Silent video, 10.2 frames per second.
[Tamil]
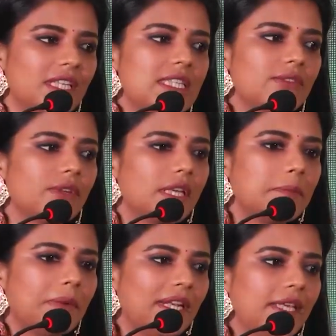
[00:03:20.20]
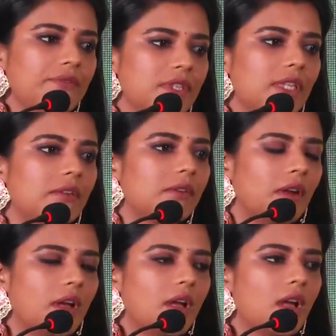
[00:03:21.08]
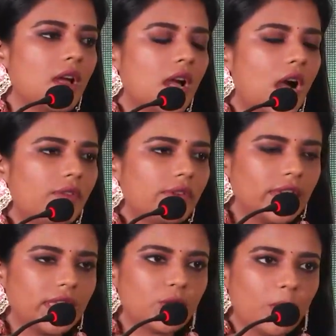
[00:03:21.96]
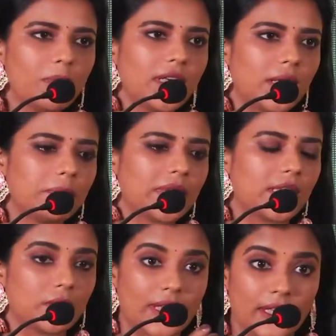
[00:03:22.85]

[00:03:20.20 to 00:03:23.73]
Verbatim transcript: இஸ் அ இ பிலீவ்ஸ் இன் அவர் வந்து ரொம்ப நம்பிக்கை